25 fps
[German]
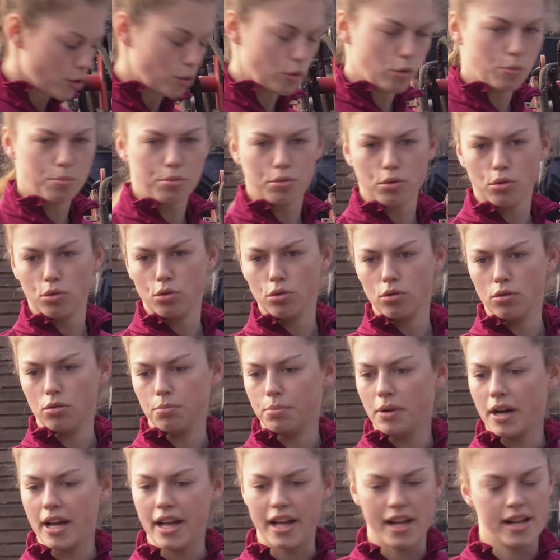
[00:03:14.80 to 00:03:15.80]
so pro
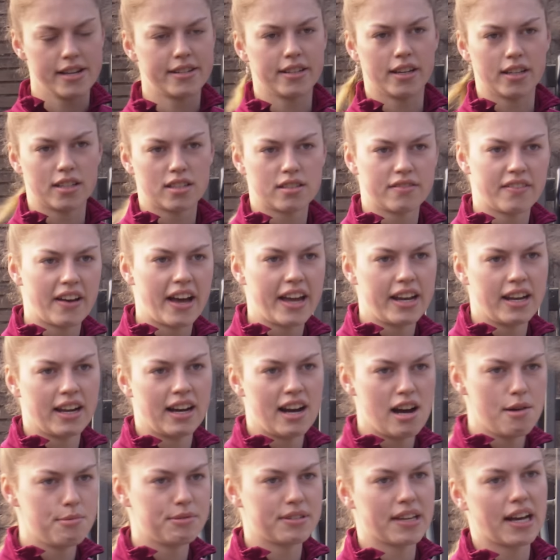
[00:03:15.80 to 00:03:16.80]
Behälter
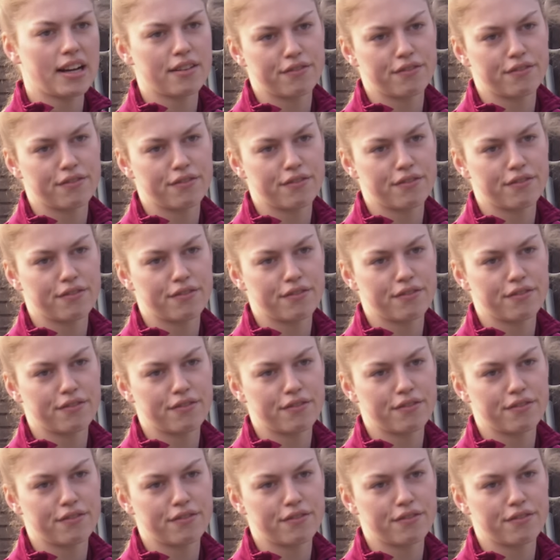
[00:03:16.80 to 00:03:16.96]
zweieinhalb Sack